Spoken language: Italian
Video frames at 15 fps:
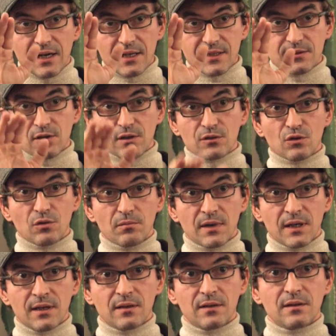la zona
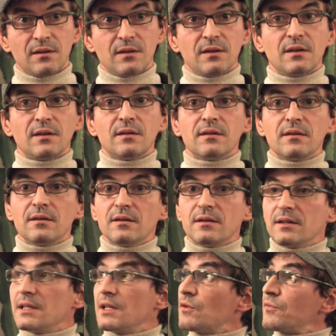d'ombra,
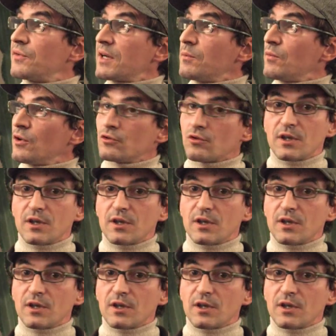devo fare in modo